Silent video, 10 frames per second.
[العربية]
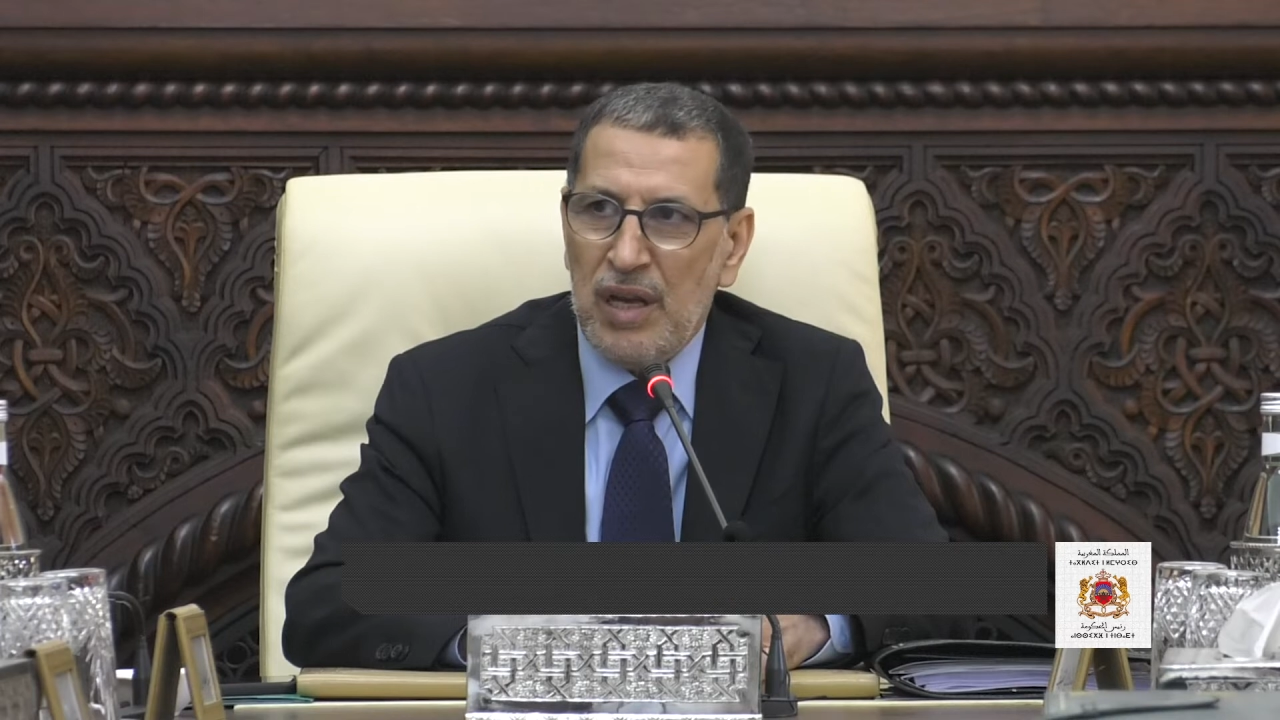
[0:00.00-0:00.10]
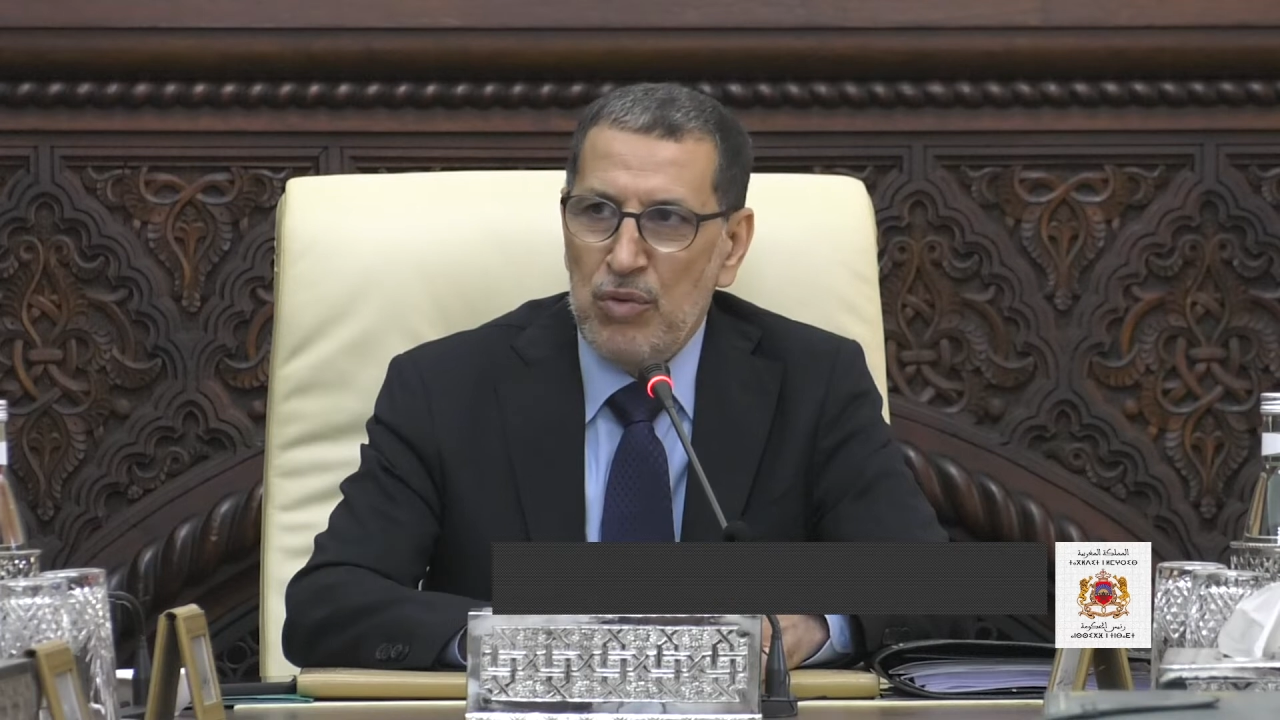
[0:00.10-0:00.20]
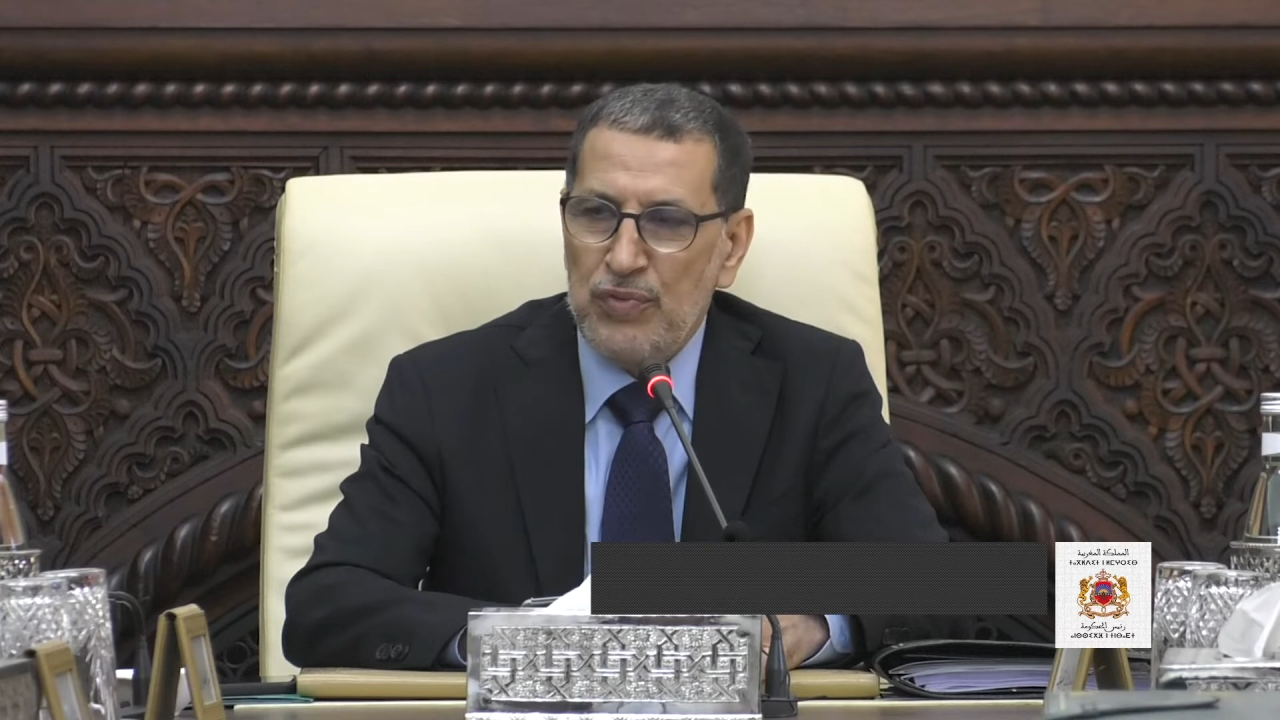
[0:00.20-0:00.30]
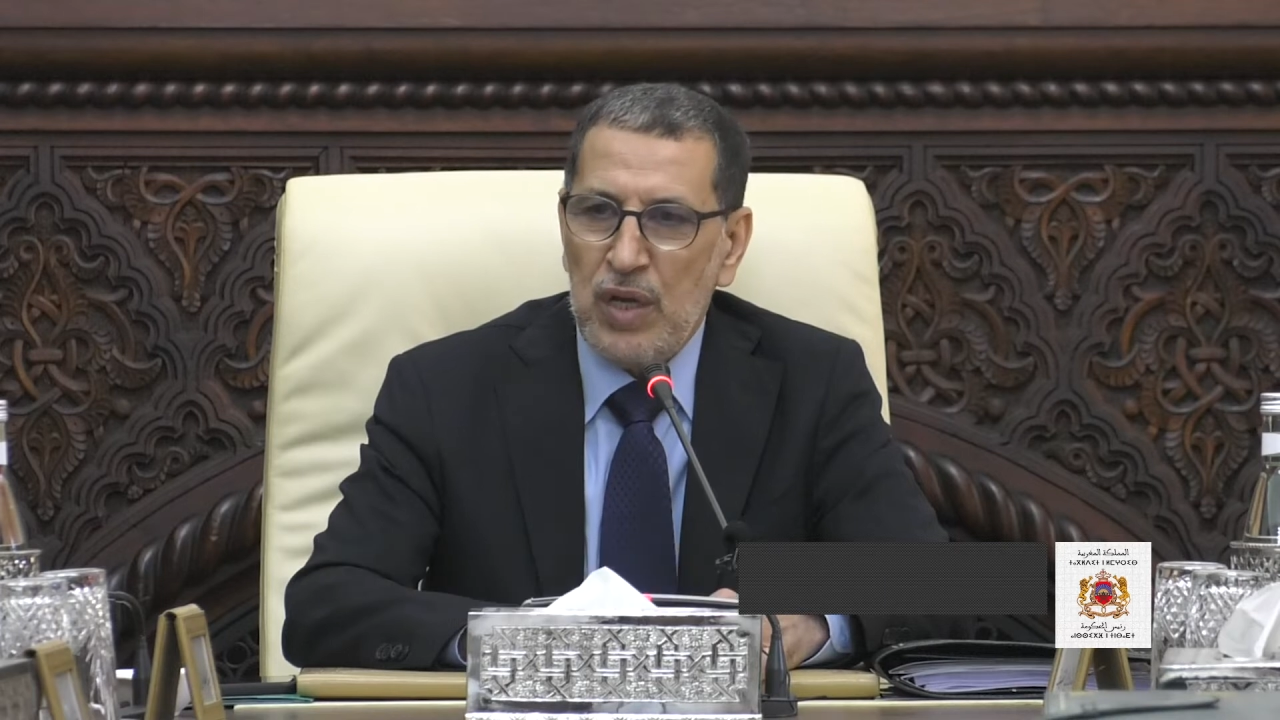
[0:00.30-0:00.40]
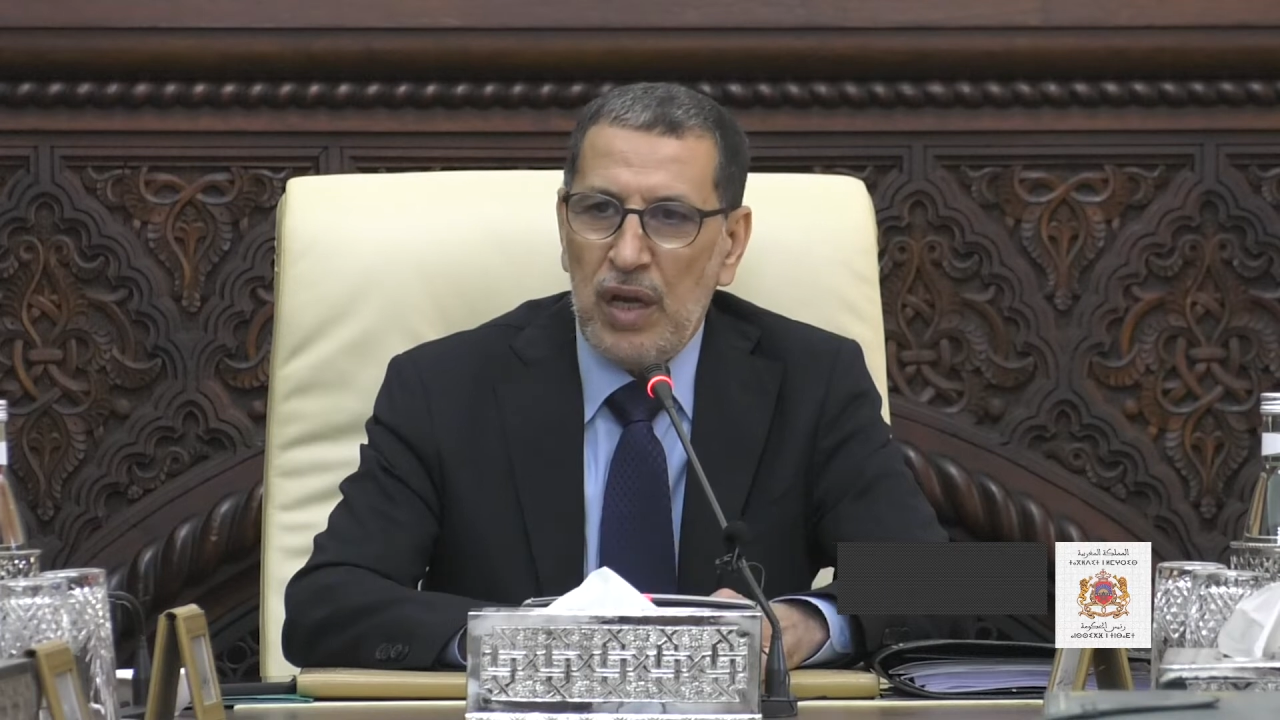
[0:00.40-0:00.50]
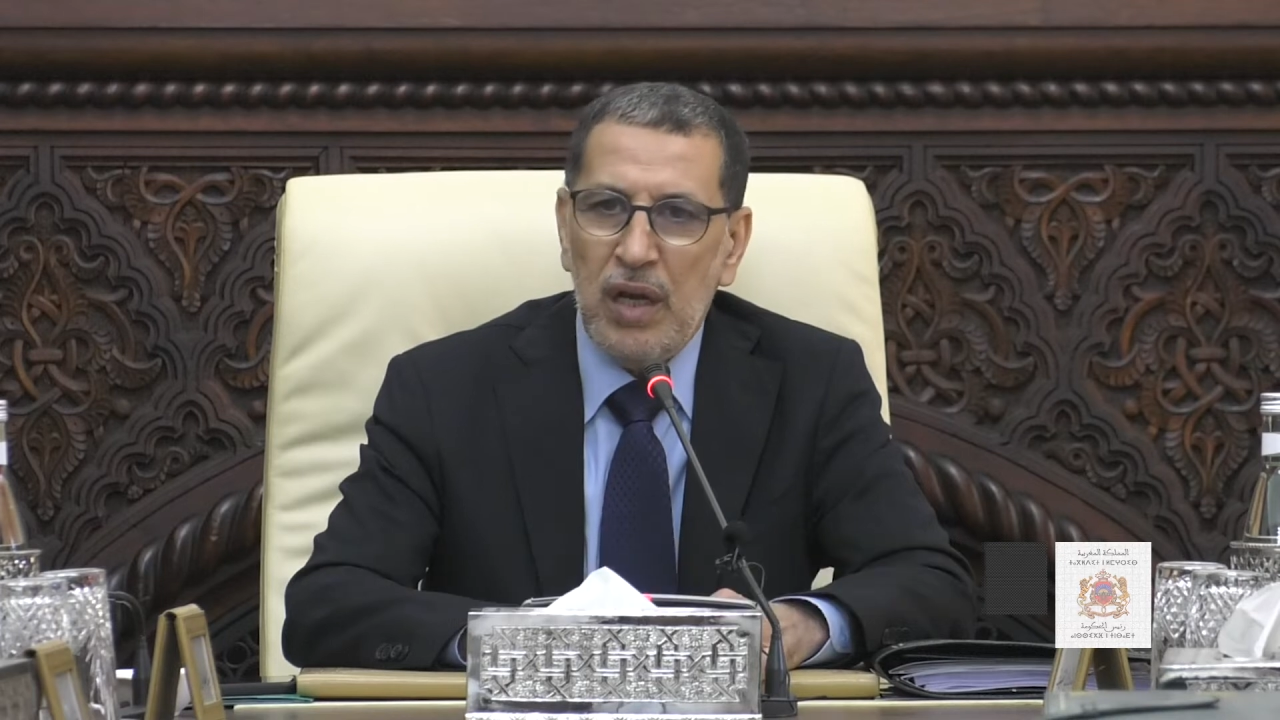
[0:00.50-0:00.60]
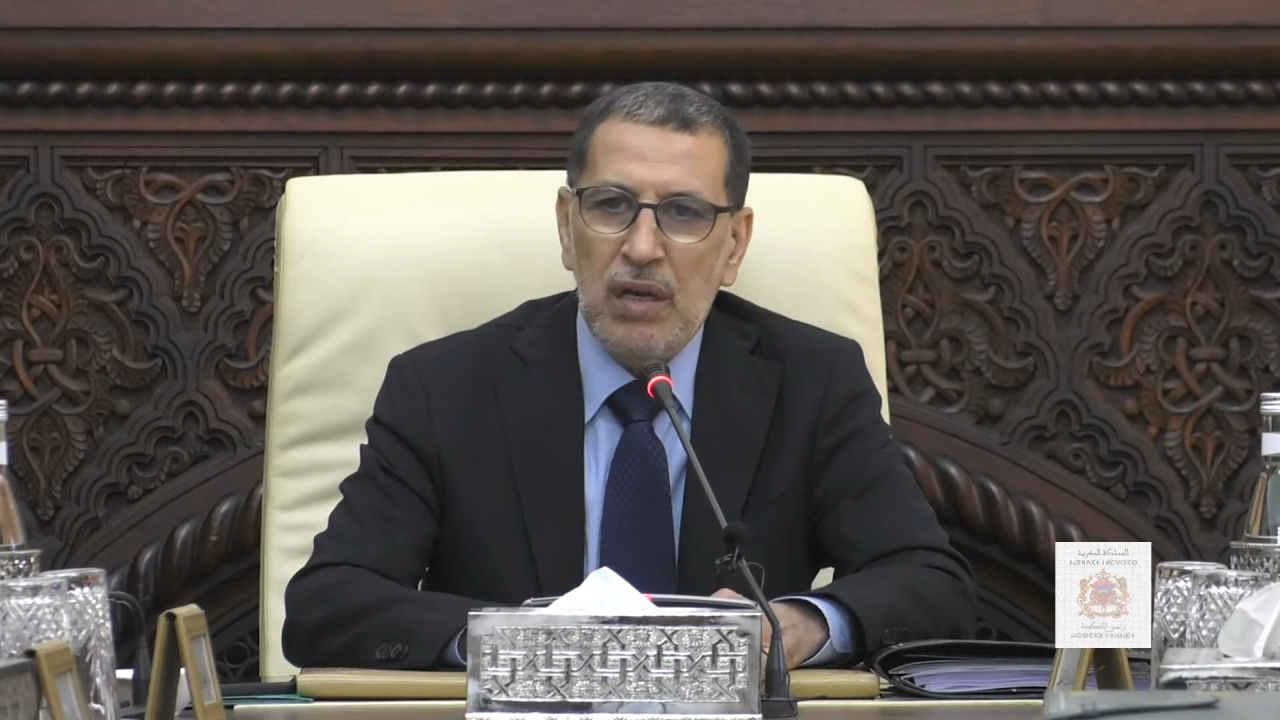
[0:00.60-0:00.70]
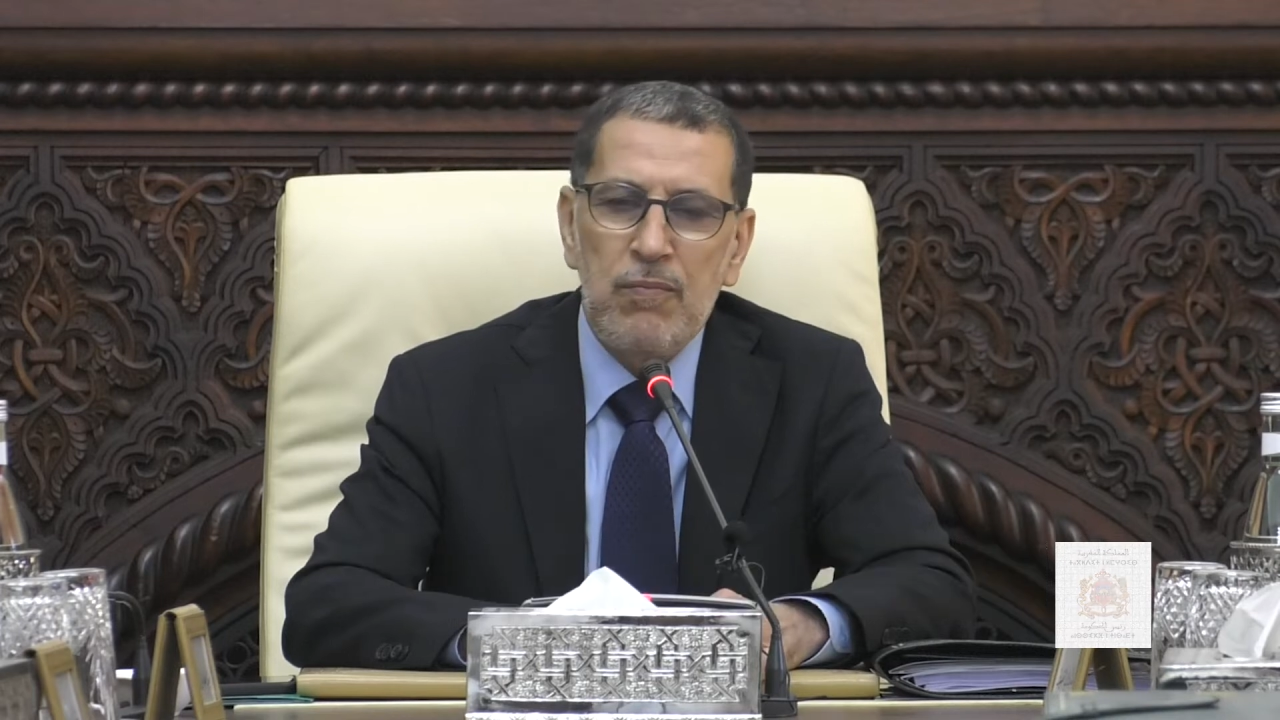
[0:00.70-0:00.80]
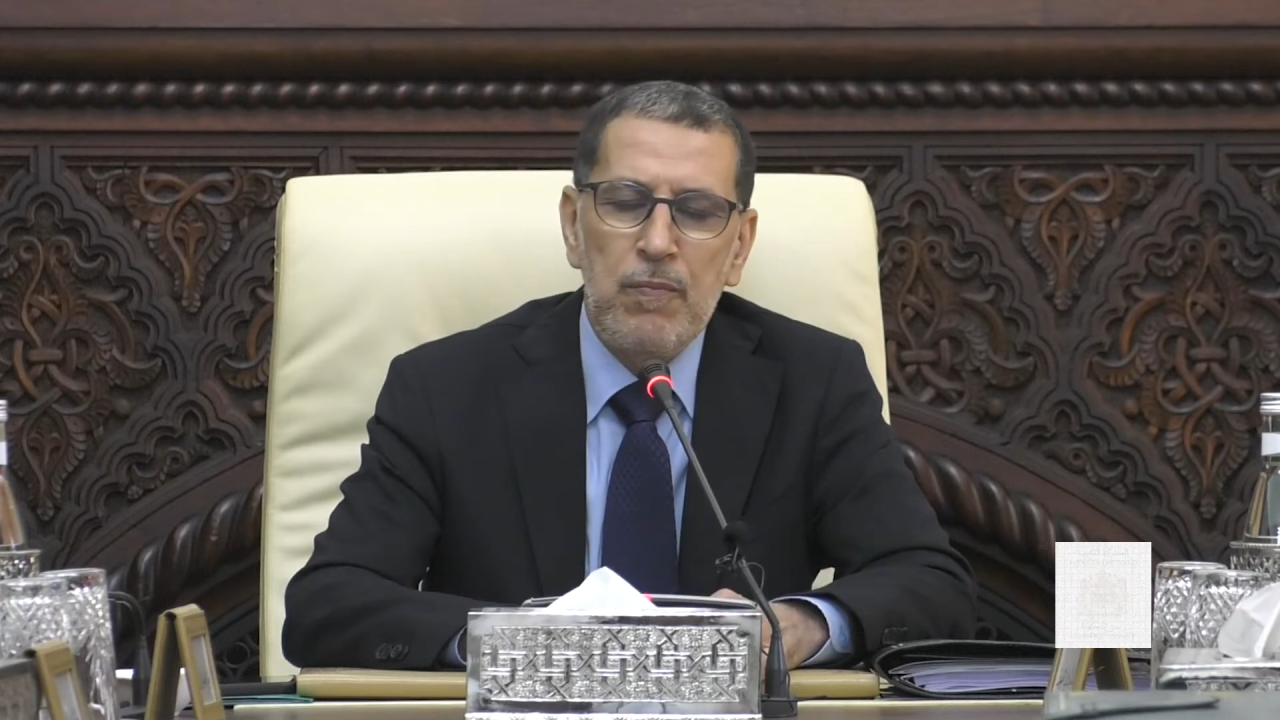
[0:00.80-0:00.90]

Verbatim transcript: المفتعل